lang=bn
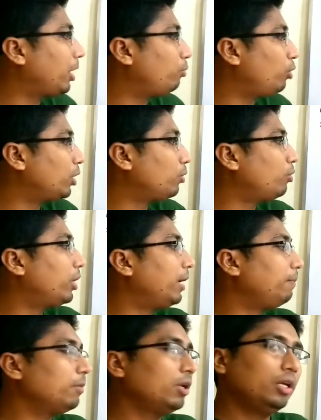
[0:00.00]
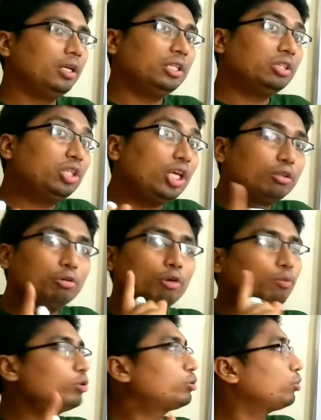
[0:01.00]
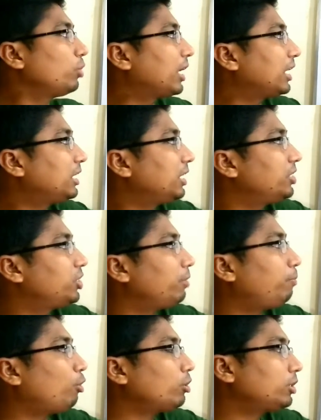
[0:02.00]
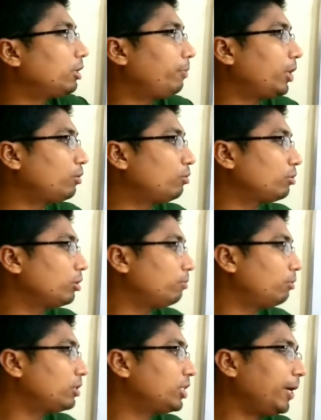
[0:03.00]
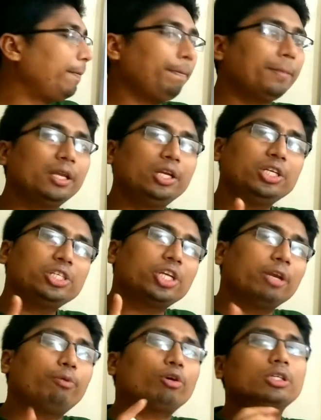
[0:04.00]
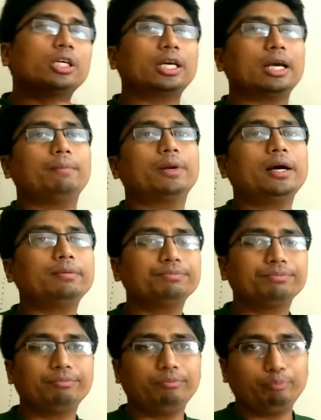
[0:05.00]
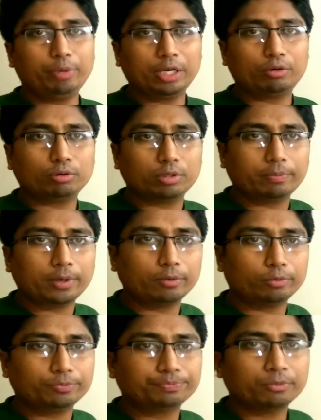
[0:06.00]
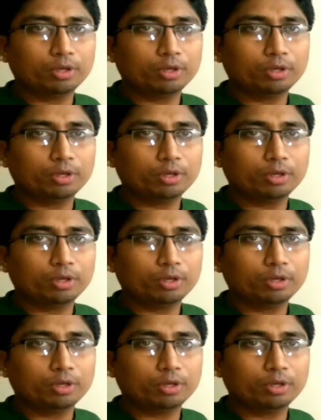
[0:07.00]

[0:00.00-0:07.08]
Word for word: ব্যবহার করে দ্বিতীয় বস্তুর ক্ষেত্রে যেই ভরটা বের করতে বলছে সেই ভরটাকে আমরা বের করতে পারবো